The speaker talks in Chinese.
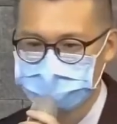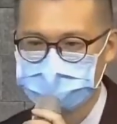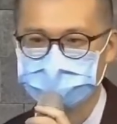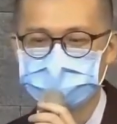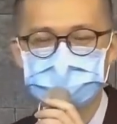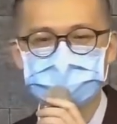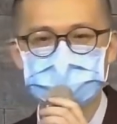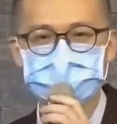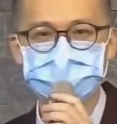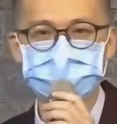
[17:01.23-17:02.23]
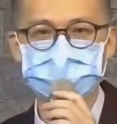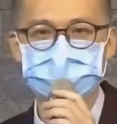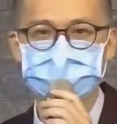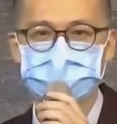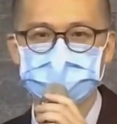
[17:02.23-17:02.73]
给菲利比教会的
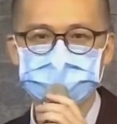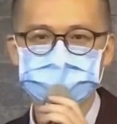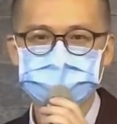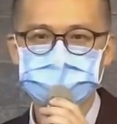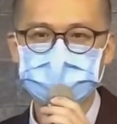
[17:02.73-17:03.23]
时候，他